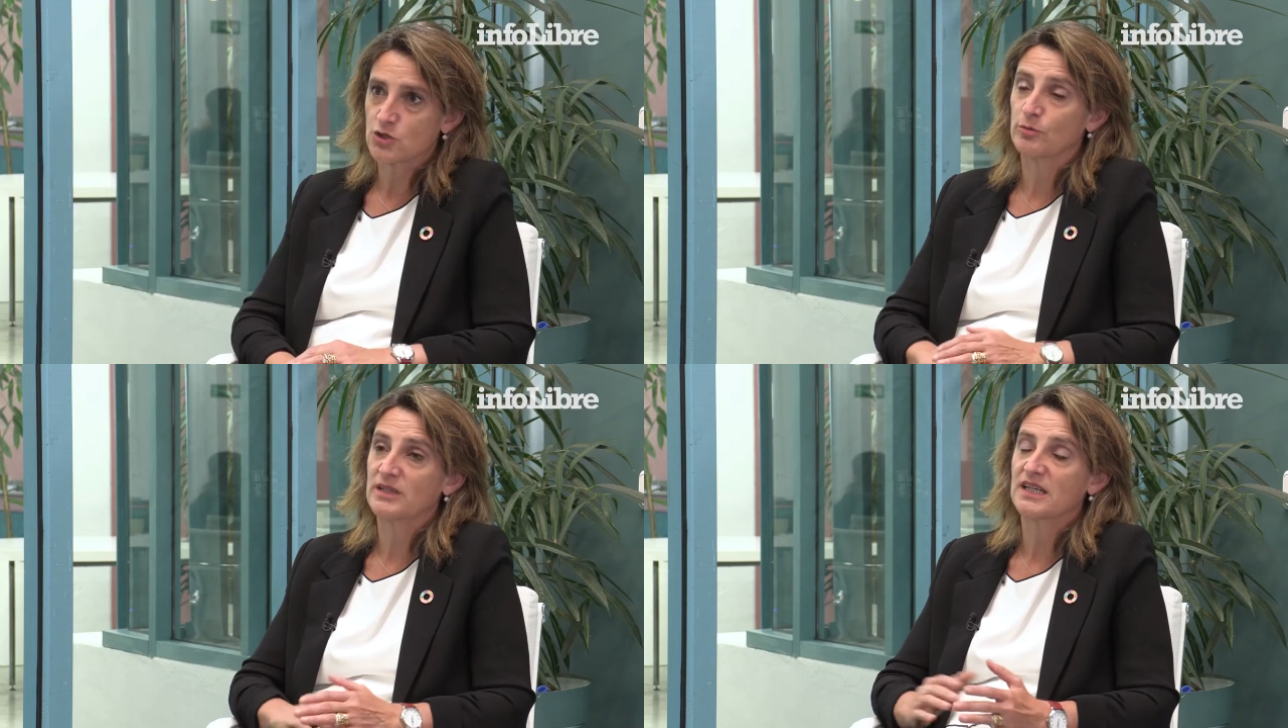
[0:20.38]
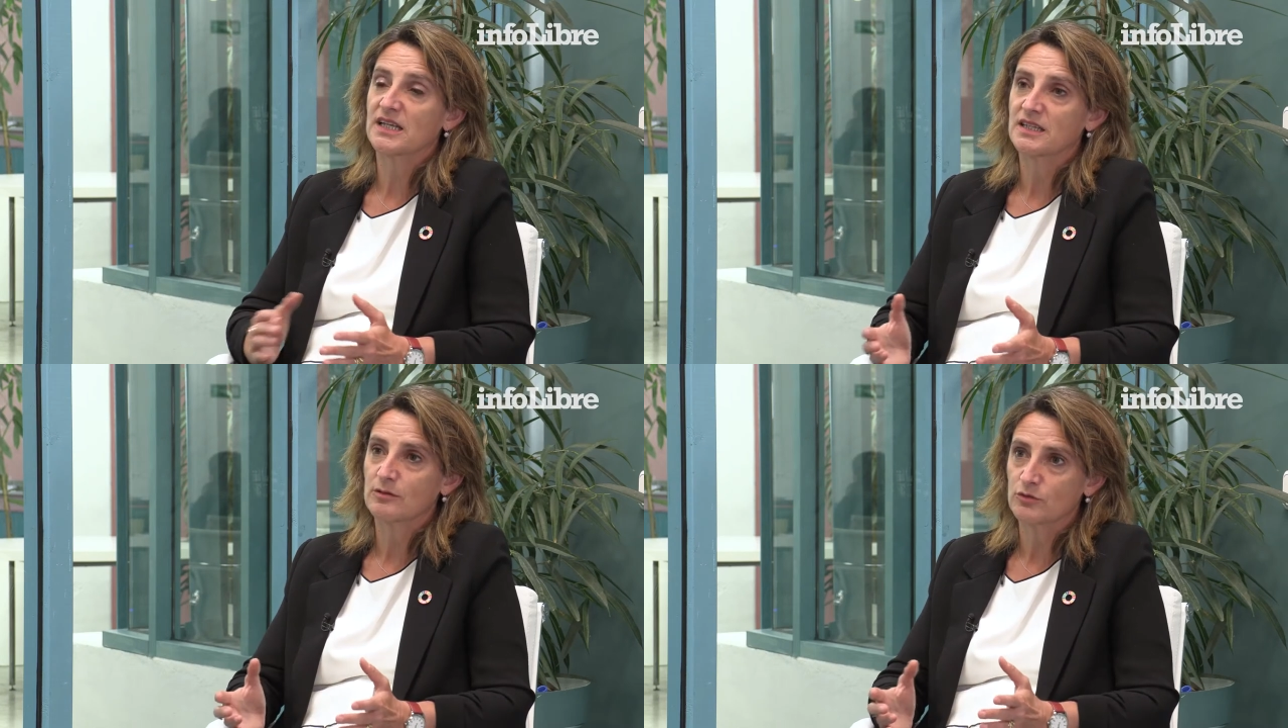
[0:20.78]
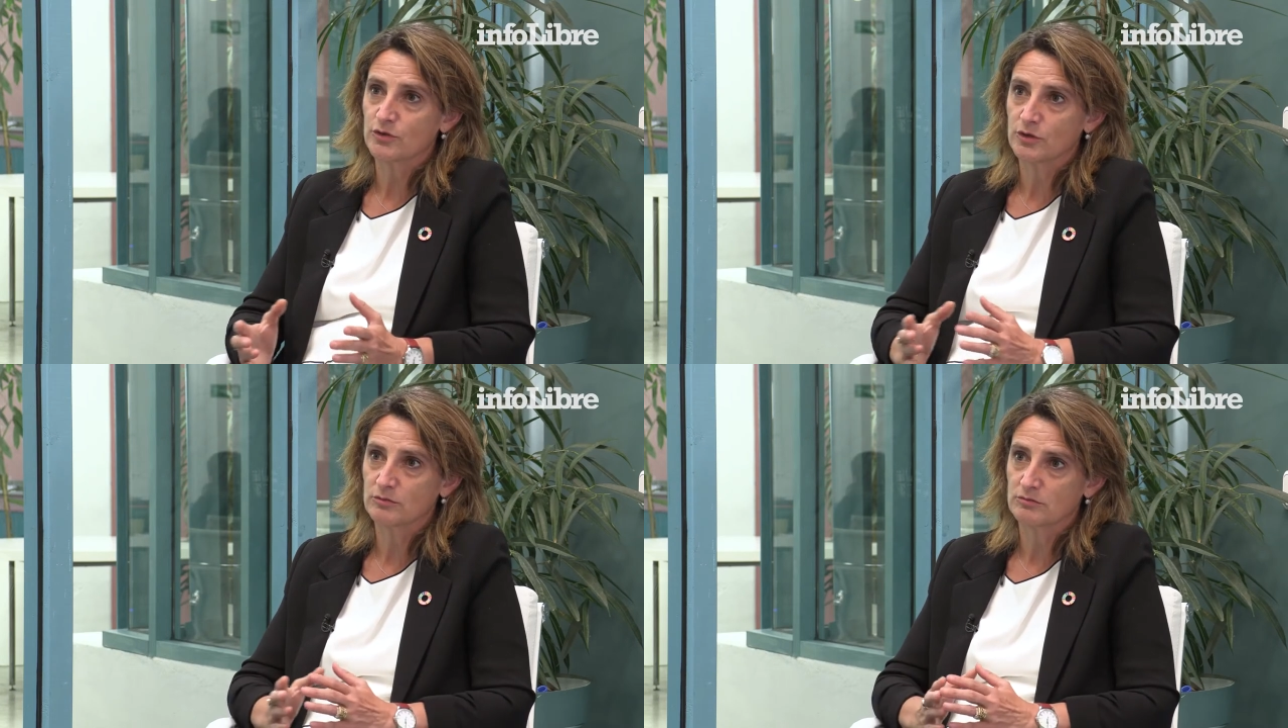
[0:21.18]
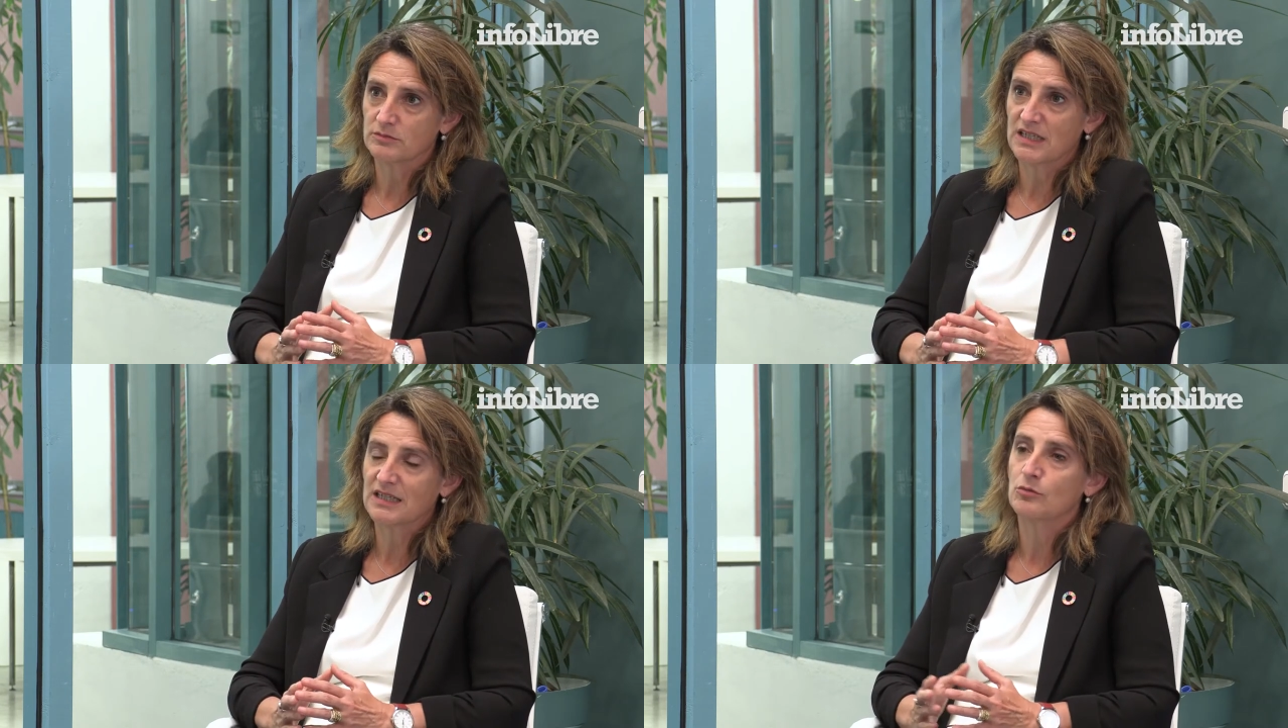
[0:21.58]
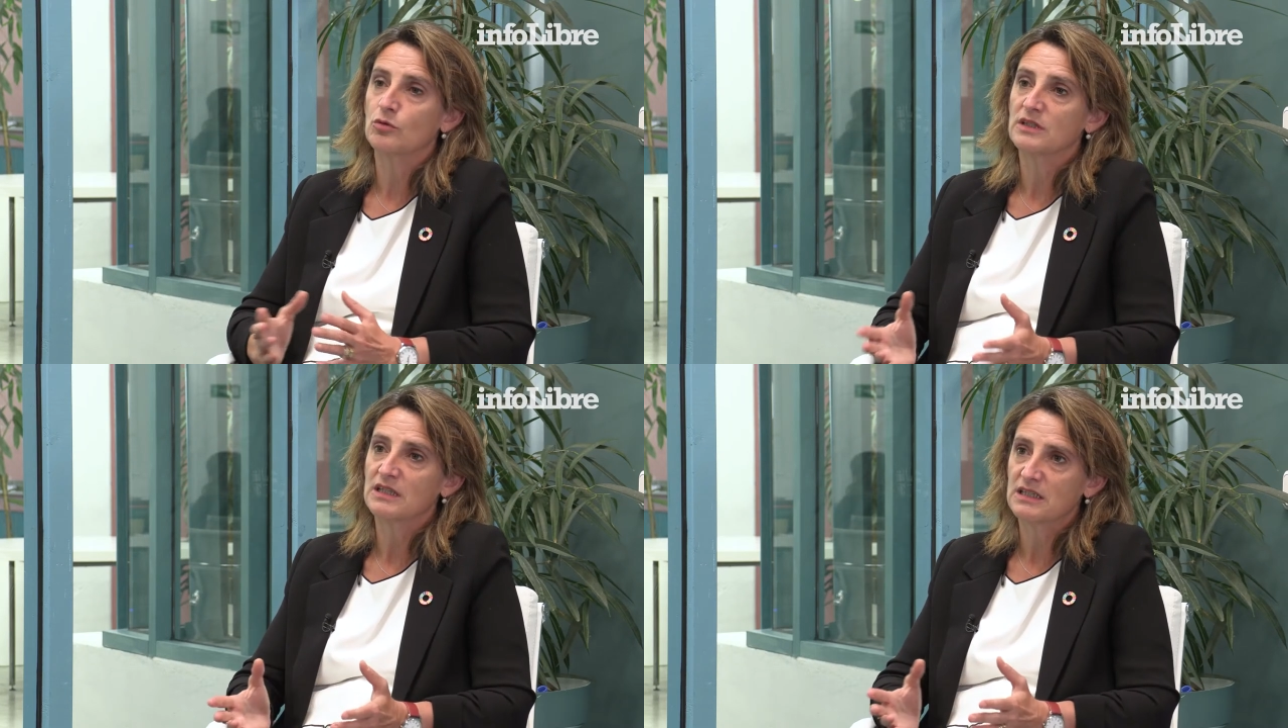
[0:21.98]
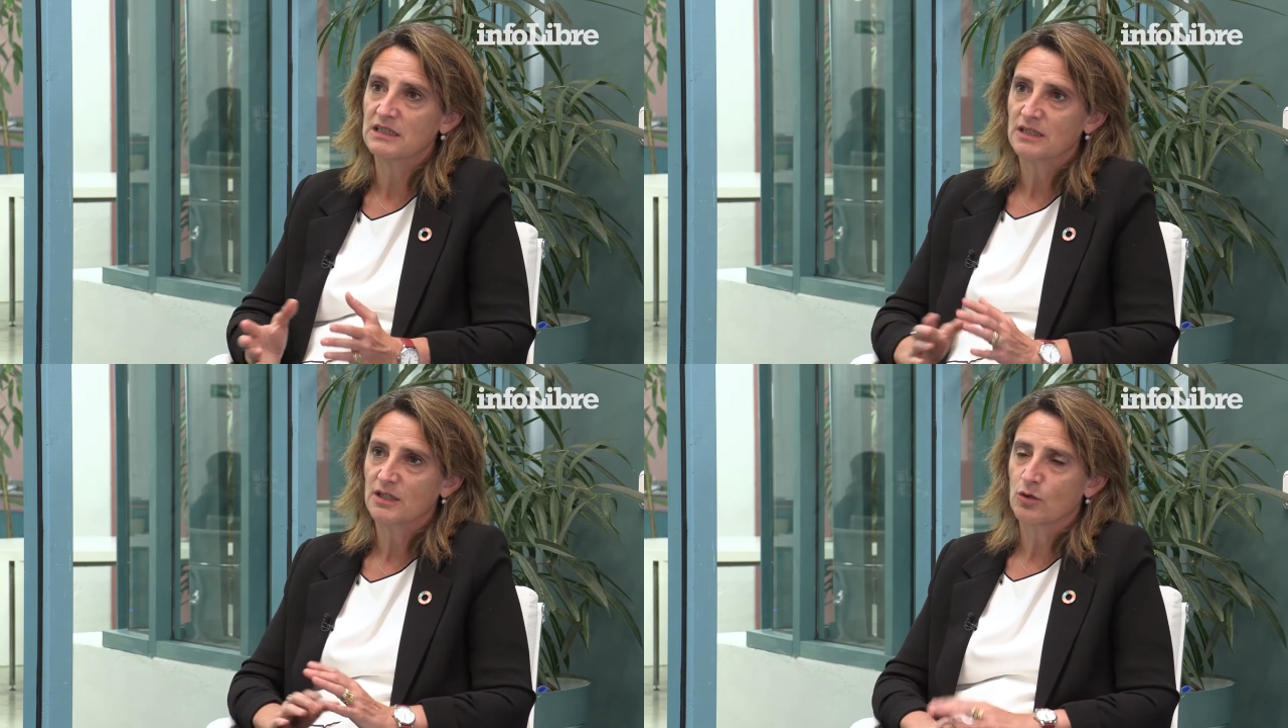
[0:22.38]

sobreretribución tan abultada